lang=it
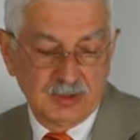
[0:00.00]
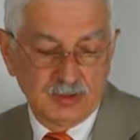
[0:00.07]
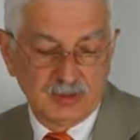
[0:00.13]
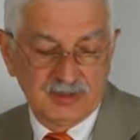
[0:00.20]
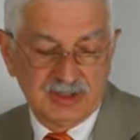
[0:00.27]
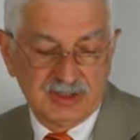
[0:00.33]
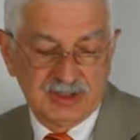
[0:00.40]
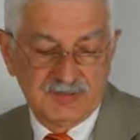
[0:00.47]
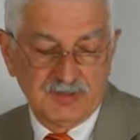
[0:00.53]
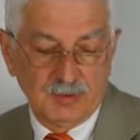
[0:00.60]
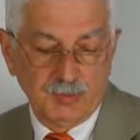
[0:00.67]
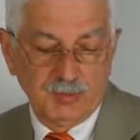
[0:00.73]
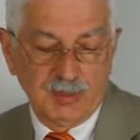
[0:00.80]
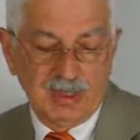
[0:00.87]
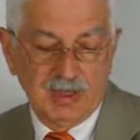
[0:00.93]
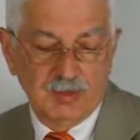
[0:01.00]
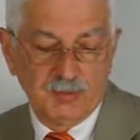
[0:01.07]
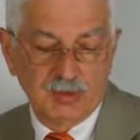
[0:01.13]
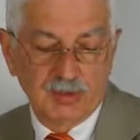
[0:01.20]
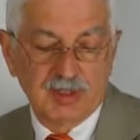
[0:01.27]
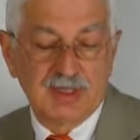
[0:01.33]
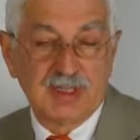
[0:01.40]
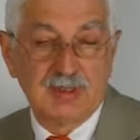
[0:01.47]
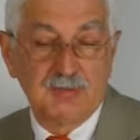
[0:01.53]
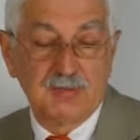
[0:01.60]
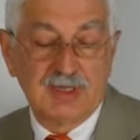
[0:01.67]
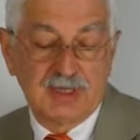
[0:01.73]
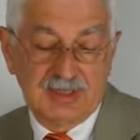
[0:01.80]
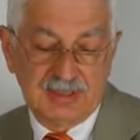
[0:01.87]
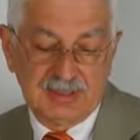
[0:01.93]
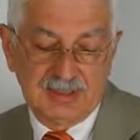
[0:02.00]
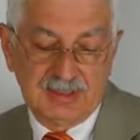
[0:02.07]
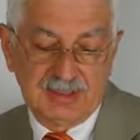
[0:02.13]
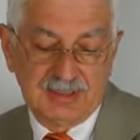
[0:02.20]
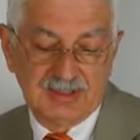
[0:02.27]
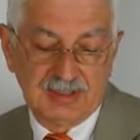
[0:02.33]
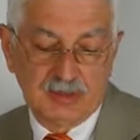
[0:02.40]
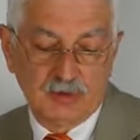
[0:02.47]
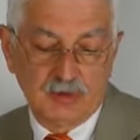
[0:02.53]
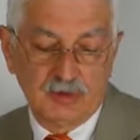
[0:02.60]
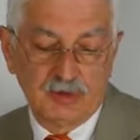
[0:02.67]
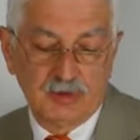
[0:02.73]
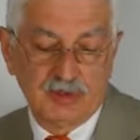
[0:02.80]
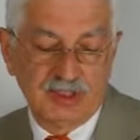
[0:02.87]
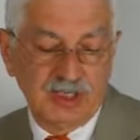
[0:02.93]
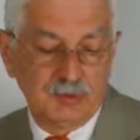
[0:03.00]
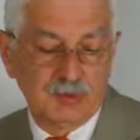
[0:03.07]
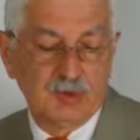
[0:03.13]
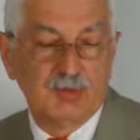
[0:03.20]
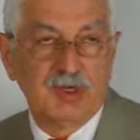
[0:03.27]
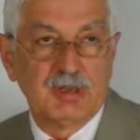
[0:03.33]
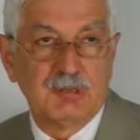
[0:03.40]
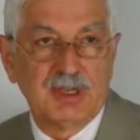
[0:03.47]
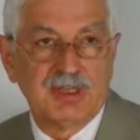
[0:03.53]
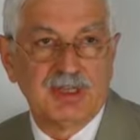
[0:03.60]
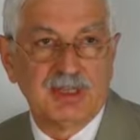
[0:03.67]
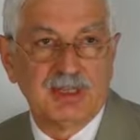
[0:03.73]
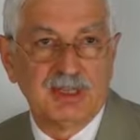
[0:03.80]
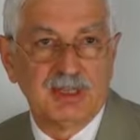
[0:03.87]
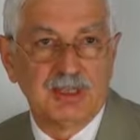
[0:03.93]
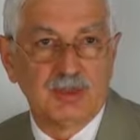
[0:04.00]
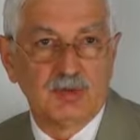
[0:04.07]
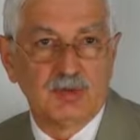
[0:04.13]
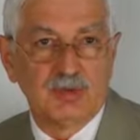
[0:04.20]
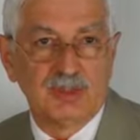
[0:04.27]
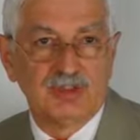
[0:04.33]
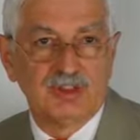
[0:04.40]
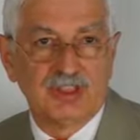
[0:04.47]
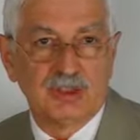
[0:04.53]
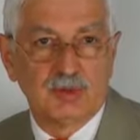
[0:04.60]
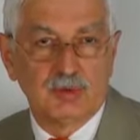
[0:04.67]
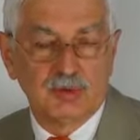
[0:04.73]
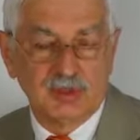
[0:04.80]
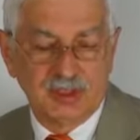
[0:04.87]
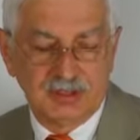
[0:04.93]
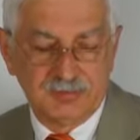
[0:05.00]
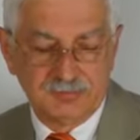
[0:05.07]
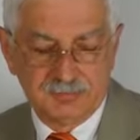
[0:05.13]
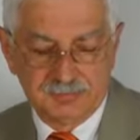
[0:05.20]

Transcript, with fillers: così da sviluppare un programma che tenesse conto delle problematiche in tutti i settori.